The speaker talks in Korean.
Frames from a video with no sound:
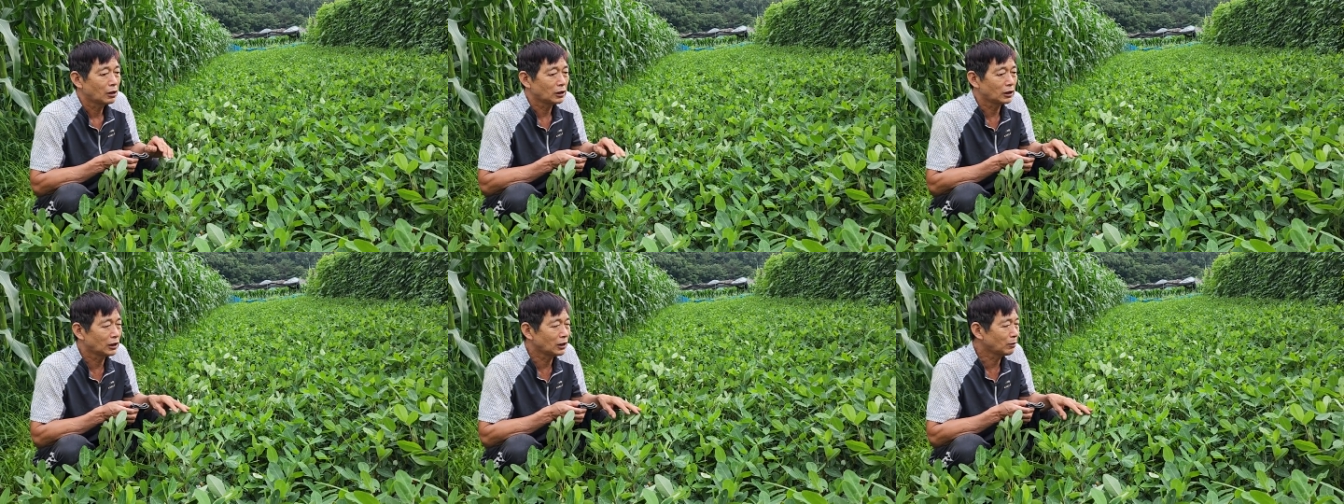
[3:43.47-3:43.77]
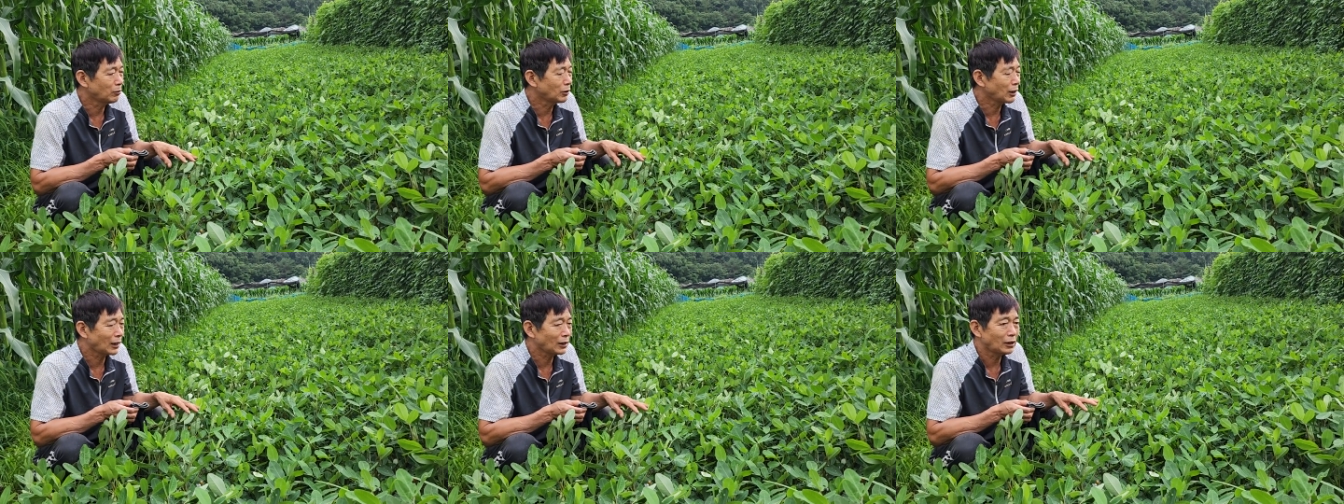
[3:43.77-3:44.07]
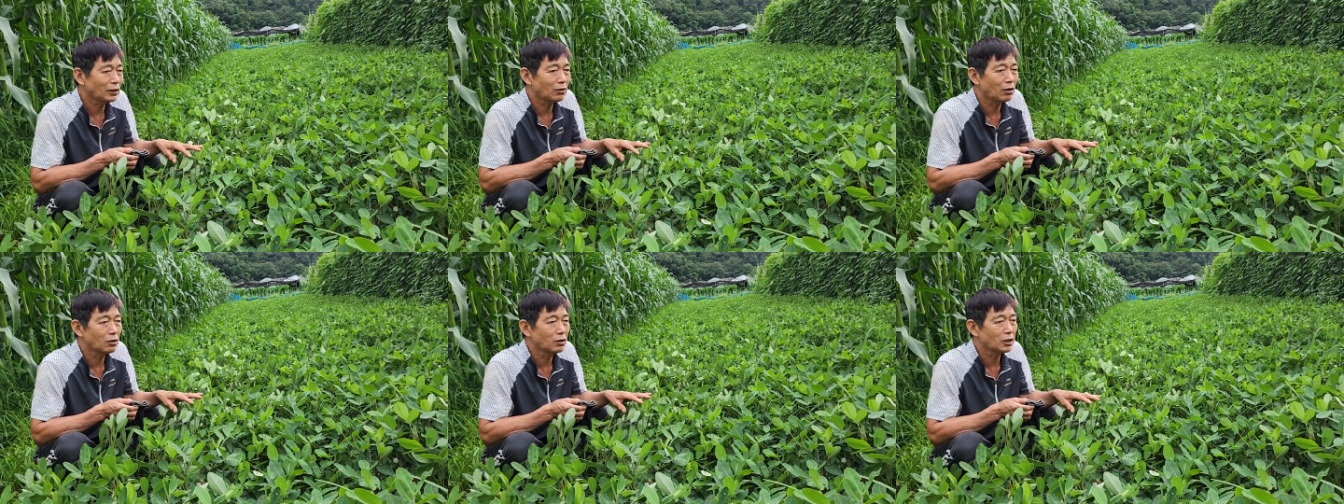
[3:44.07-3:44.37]
지금은
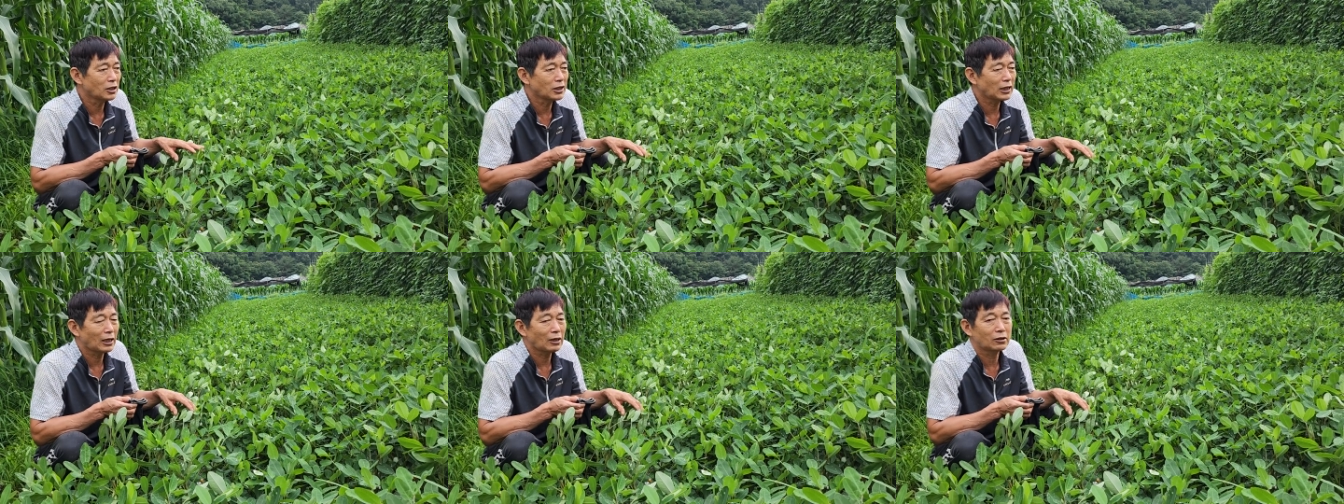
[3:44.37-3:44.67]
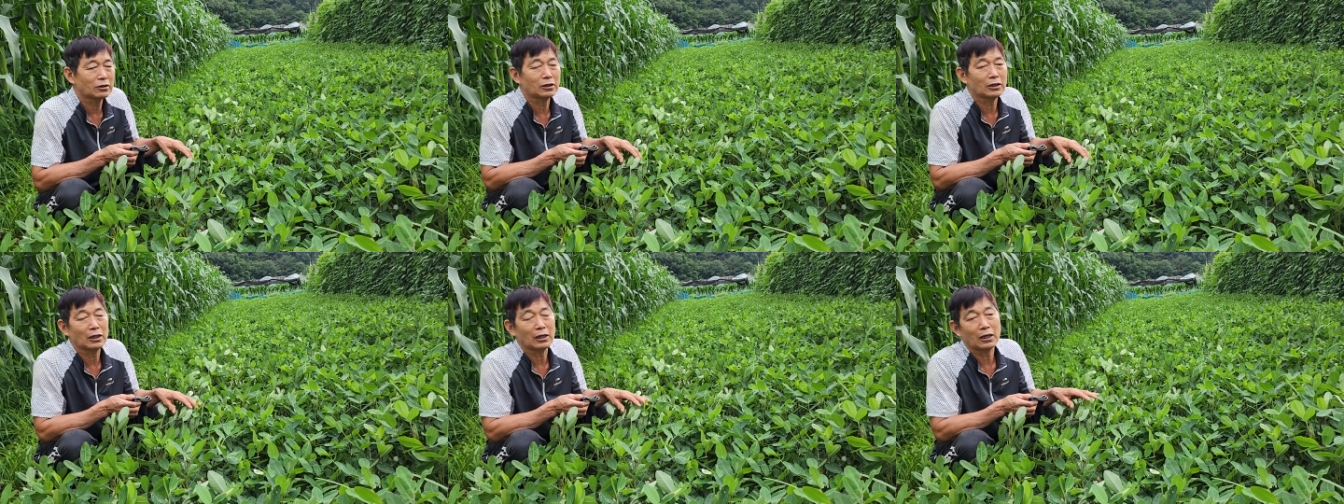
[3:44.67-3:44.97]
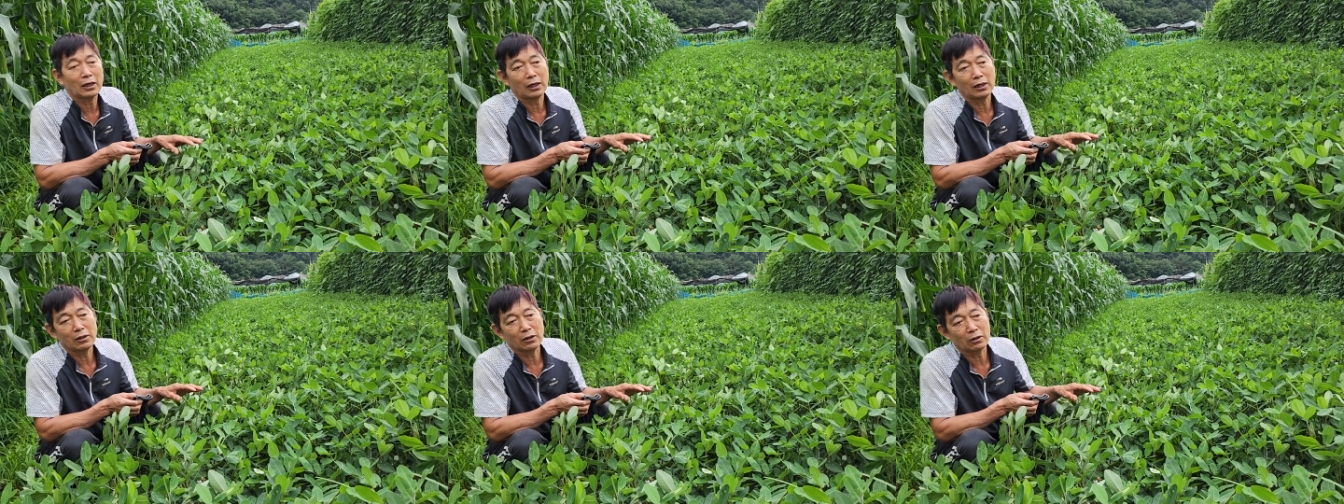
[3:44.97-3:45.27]
아직 연골질
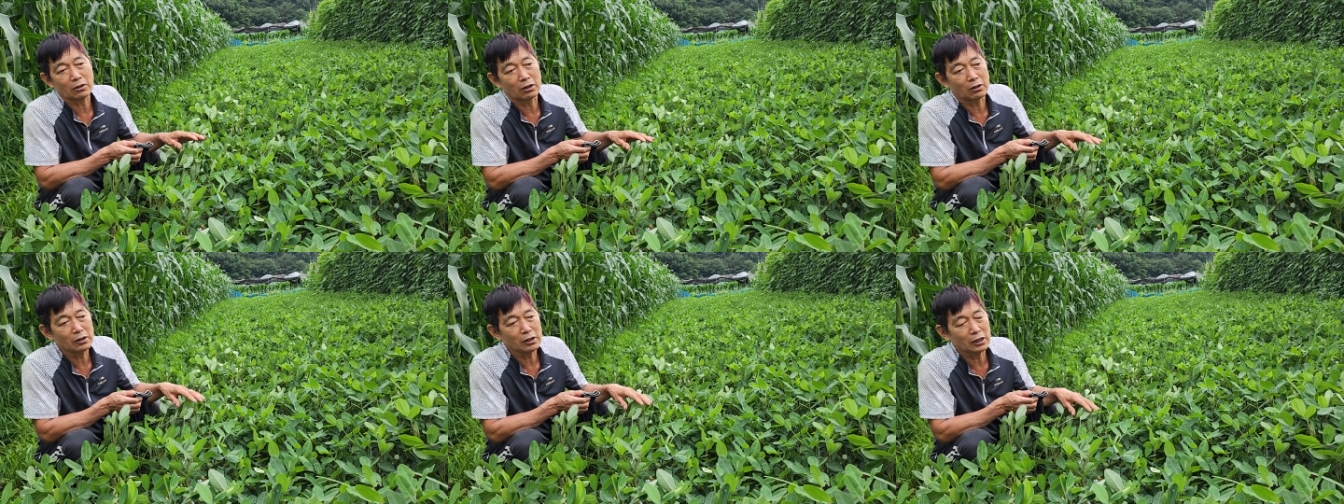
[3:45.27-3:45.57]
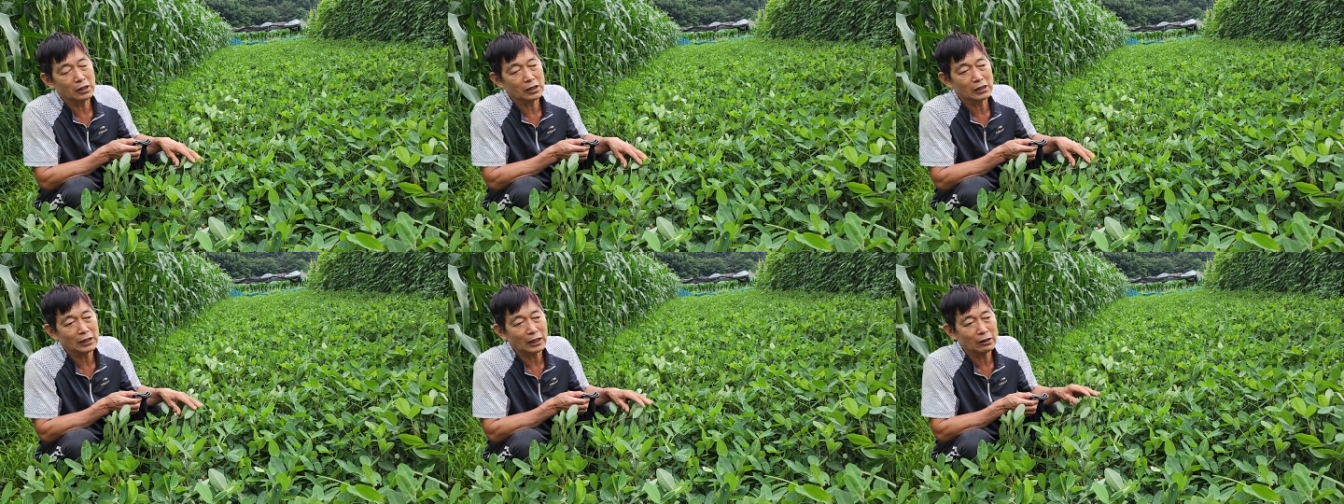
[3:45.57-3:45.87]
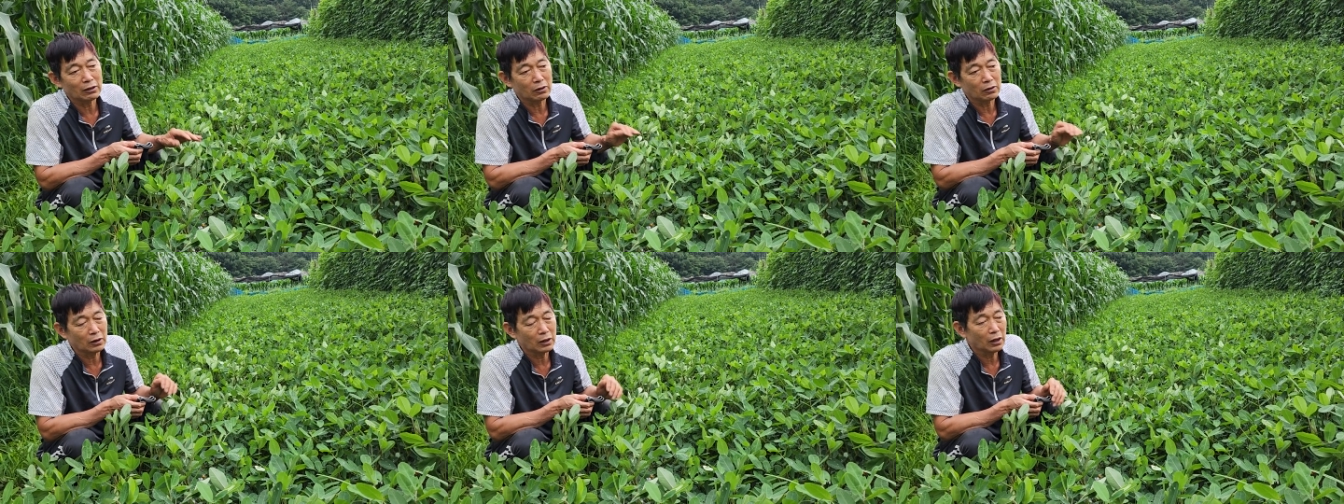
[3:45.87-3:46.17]
않았으니까 이제 건드리질
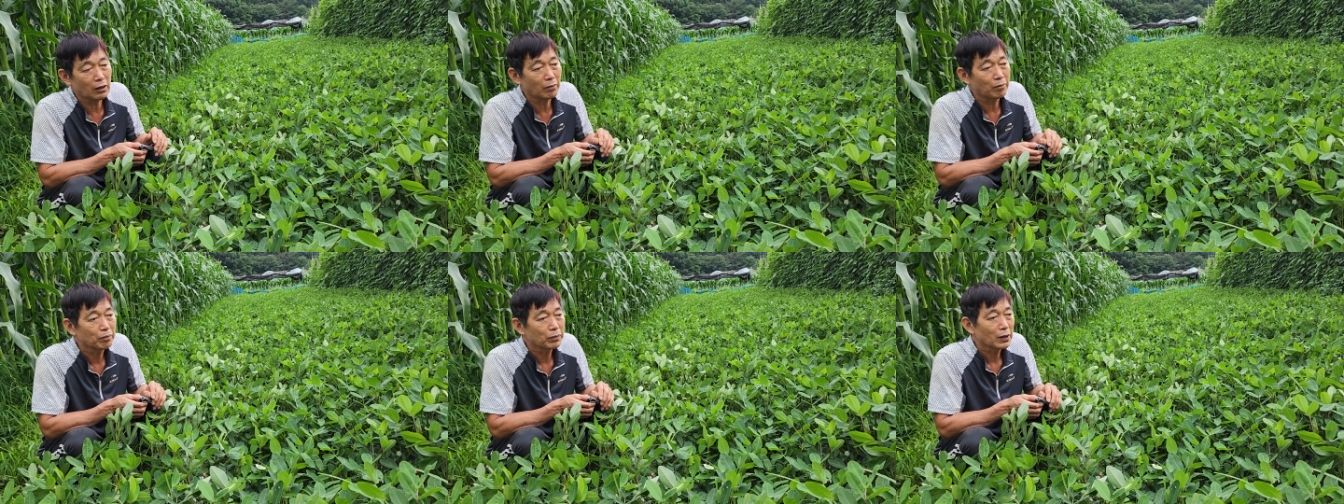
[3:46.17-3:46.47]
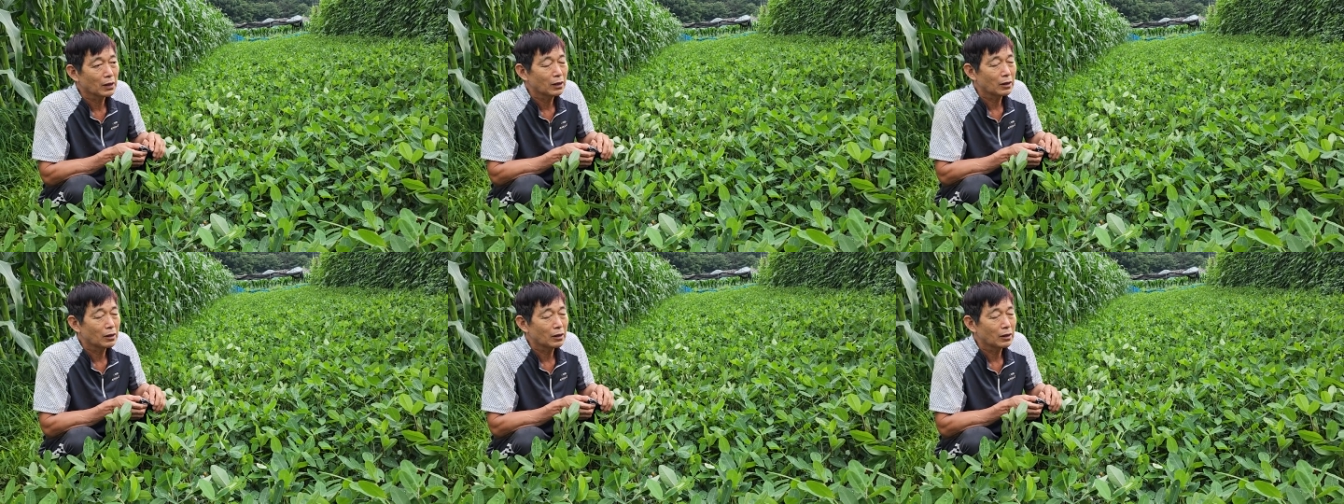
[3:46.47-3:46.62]
않는데